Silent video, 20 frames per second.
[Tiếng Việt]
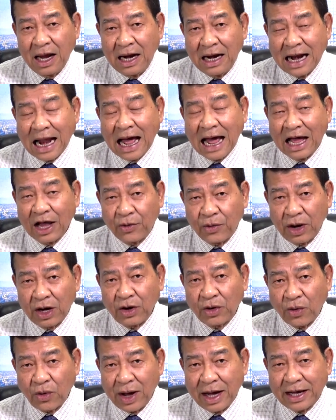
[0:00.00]
là Hải
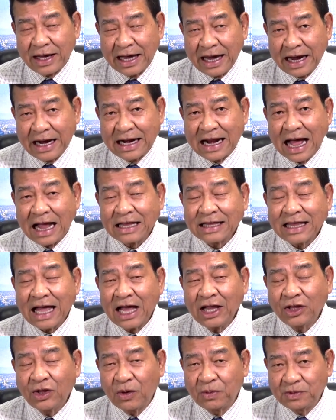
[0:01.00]
quân của Hoa Kỳ đã
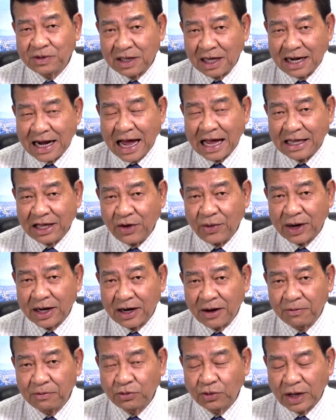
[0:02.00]
tái tục trở lại những hoạt
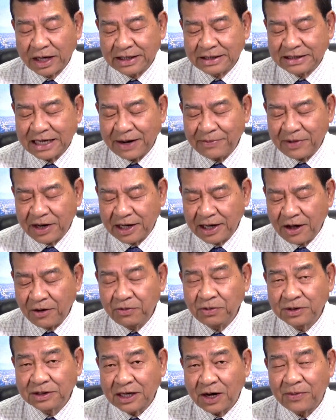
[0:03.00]
động tuần tra Biển
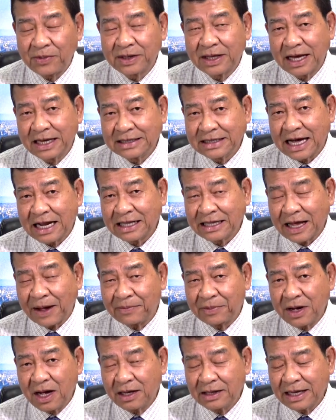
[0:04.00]
Đông sau một thời gian
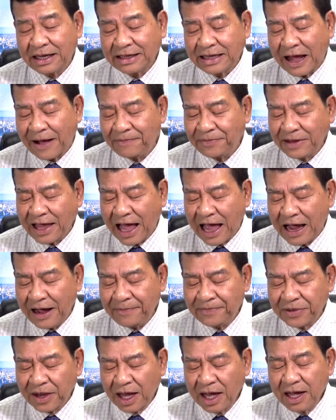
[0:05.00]
tạm ngưng tới 8 tháng,